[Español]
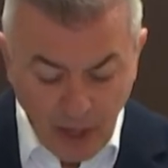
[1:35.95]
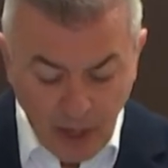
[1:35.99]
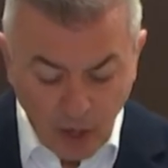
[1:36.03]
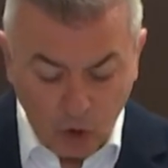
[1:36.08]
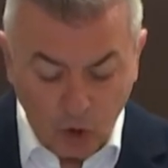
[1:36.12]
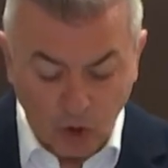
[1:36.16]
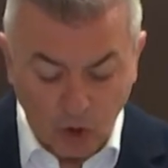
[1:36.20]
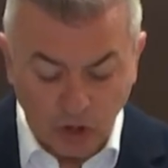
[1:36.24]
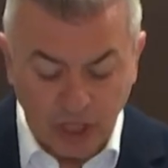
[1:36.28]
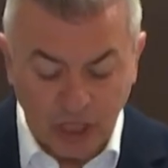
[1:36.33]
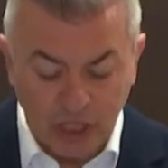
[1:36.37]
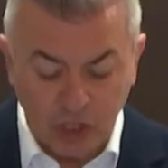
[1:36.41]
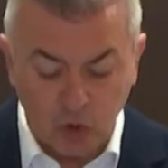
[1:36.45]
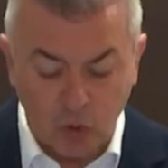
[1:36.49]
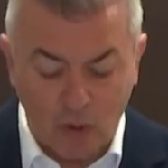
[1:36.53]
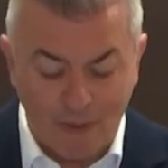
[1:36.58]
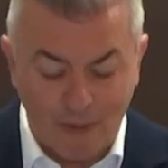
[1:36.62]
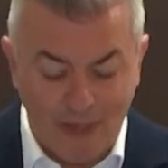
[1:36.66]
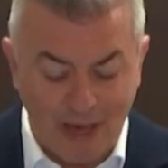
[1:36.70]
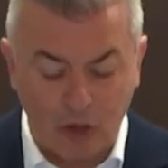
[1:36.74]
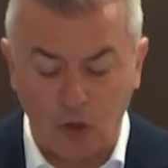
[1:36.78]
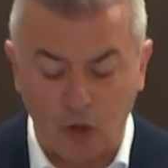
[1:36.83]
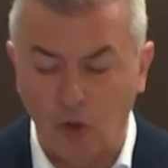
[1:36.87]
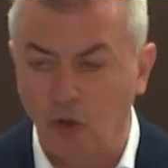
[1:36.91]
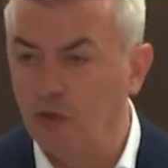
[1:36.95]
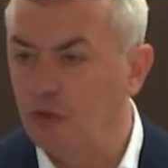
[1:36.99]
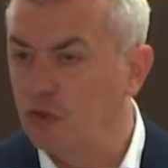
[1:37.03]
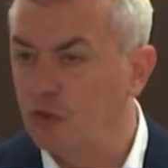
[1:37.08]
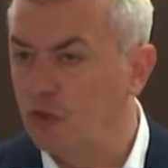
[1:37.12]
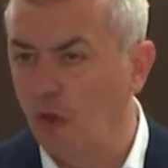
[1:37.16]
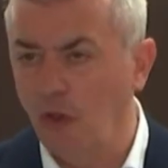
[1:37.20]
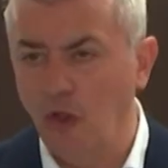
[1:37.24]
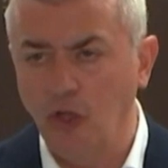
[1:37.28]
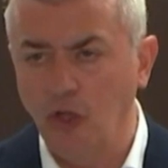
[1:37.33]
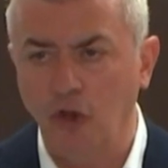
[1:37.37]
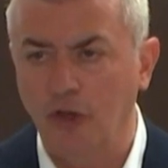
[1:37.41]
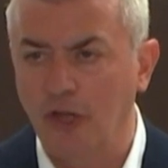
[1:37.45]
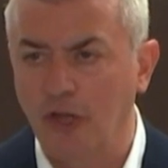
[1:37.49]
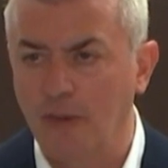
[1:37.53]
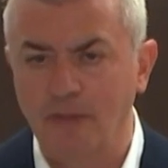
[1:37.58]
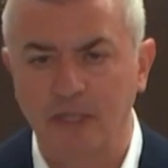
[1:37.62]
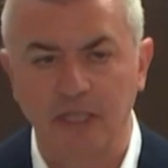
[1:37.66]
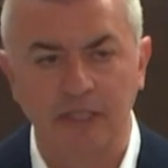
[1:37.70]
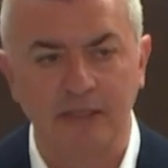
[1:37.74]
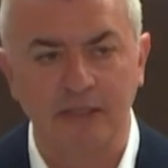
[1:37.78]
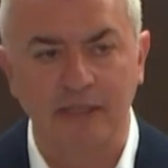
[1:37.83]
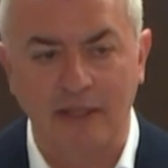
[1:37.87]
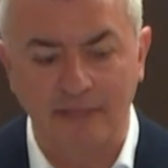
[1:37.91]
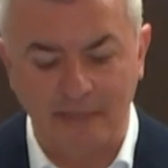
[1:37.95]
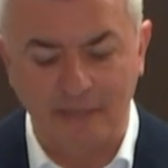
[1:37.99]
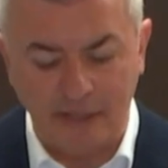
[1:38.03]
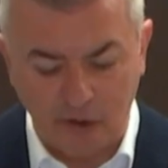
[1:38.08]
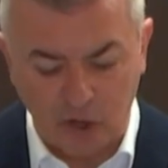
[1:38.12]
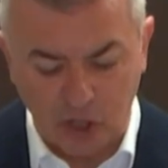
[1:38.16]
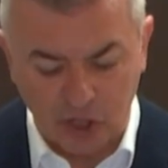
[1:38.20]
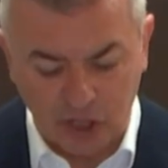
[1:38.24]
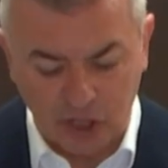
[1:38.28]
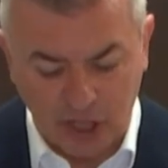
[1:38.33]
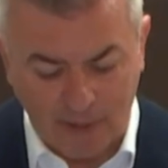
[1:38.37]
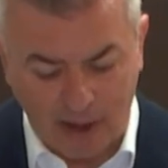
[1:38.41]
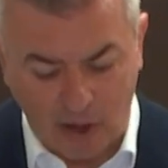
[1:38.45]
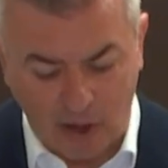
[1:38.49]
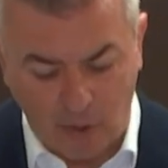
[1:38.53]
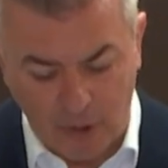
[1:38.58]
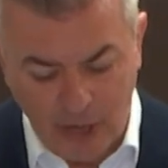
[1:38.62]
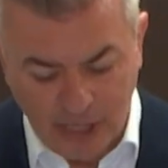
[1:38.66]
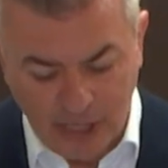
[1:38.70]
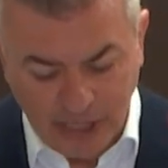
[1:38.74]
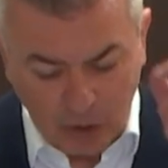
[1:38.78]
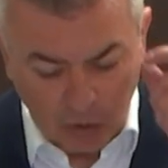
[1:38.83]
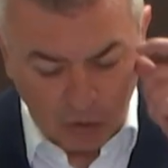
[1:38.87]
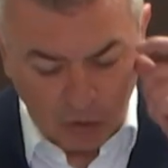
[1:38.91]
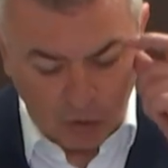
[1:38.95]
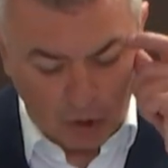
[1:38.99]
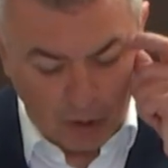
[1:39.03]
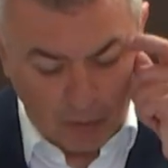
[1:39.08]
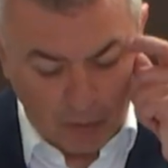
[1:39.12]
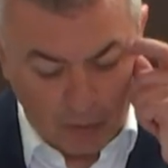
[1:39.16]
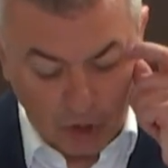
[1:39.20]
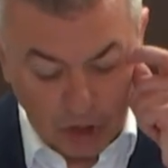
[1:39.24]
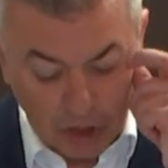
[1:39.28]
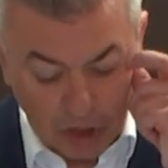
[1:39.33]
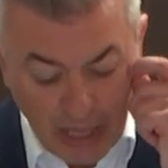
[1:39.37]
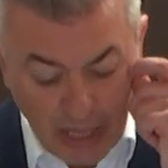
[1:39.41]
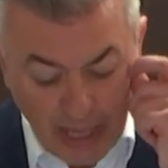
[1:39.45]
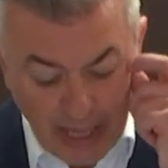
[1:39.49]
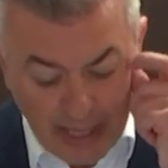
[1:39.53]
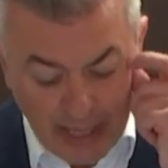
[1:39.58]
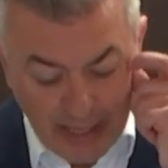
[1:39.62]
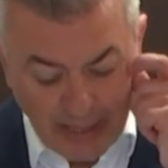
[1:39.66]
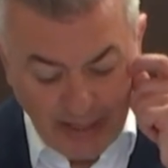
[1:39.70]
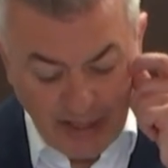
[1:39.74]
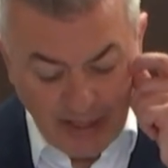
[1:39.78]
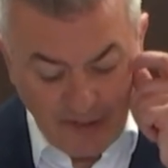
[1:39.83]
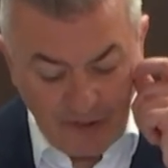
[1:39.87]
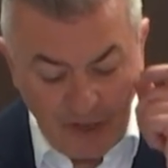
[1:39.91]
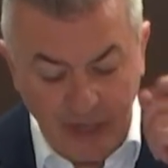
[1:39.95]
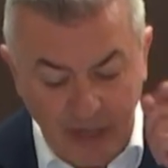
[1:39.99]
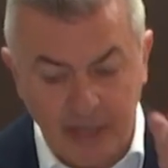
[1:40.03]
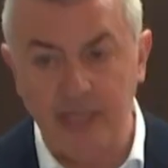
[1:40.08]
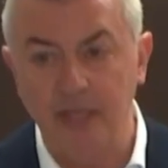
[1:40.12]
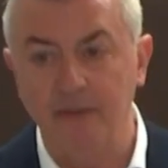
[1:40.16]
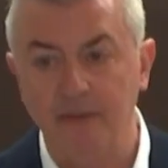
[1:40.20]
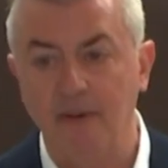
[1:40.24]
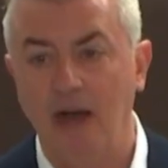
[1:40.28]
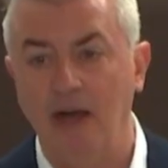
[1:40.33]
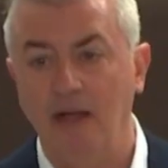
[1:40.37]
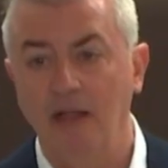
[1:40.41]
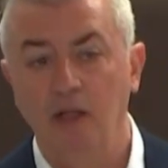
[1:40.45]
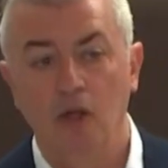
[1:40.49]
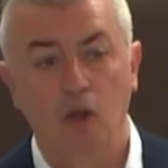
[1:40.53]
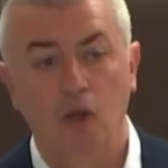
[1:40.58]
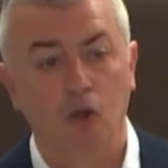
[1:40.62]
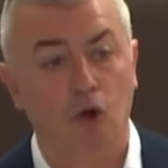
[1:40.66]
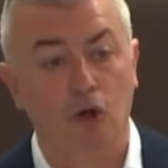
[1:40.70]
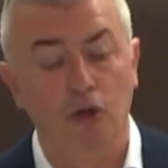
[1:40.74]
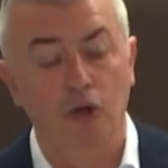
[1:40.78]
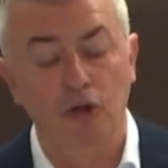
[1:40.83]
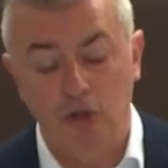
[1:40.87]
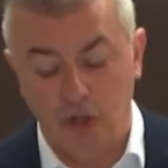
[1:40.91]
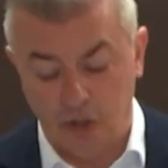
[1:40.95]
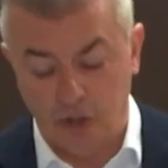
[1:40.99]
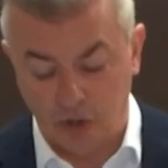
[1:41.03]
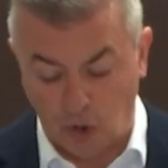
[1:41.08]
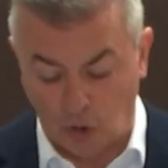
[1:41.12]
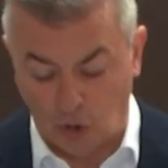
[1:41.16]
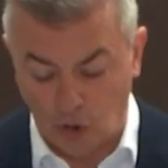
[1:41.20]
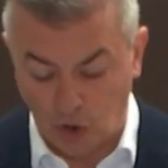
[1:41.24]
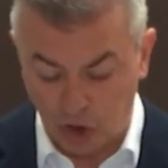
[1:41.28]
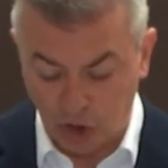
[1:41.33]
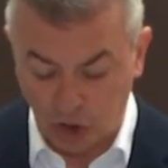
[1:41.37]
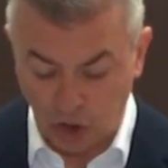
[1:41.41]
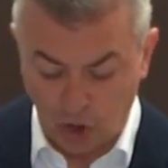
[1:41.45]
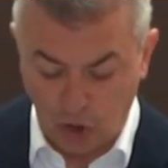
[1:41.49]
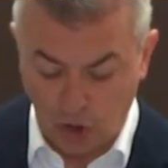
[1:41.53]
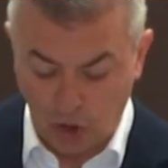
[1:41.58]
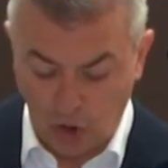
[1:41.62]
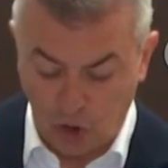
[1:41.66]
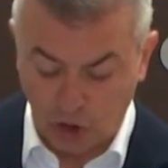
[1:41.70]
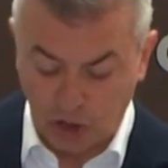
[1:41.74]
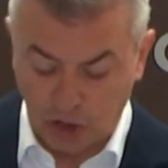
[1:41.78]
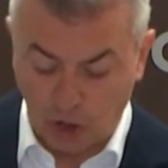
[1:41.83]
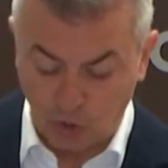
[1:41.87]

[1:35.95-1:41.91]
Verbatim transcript: consensuada con todos los representantes de los trabajadores autónomos y, en definitiva, con todos los